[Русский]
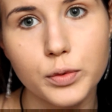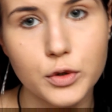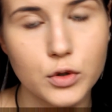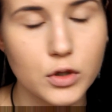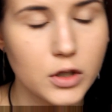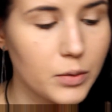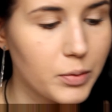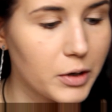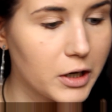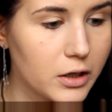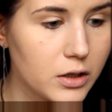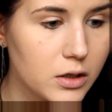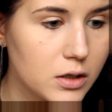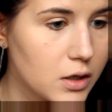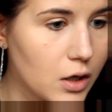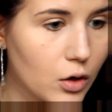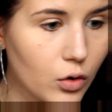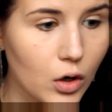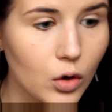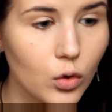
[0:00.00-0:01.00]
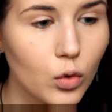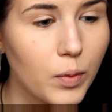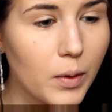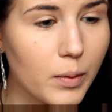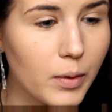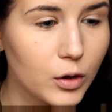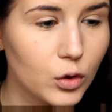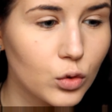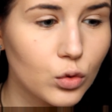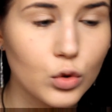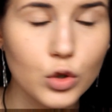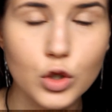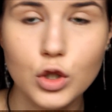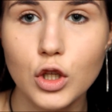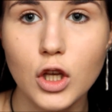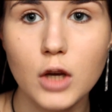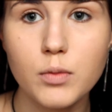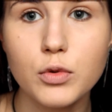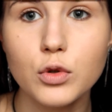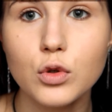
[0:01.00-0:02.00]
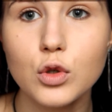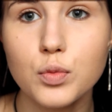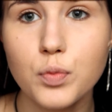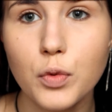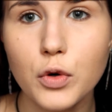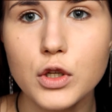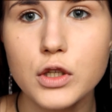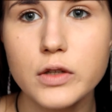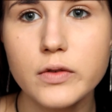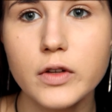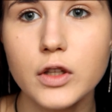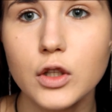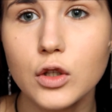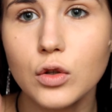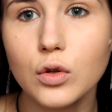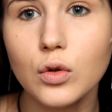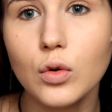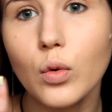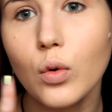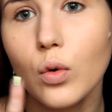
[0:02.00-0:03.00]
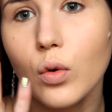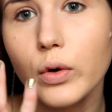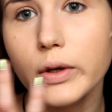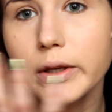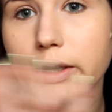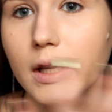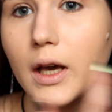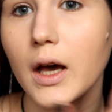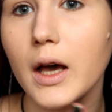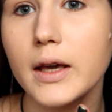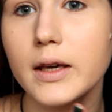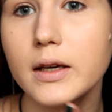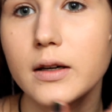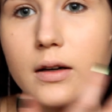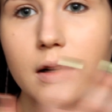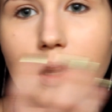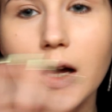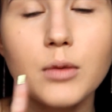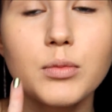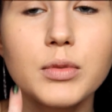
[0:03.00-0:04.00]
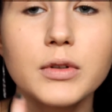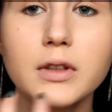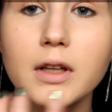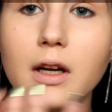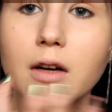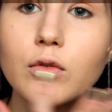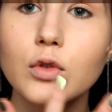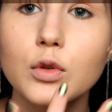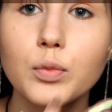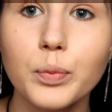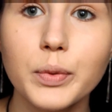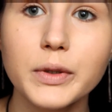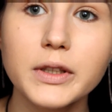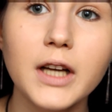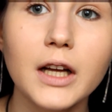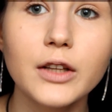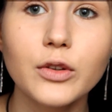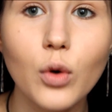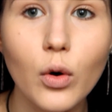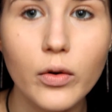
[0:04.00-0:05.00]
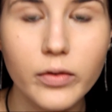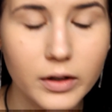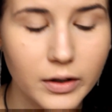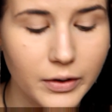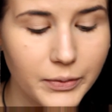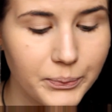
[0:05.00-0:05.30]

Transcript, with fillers: То есть я пока не знаю, какую помаду точно я буду использовать, но я их как бы так вот подготовила.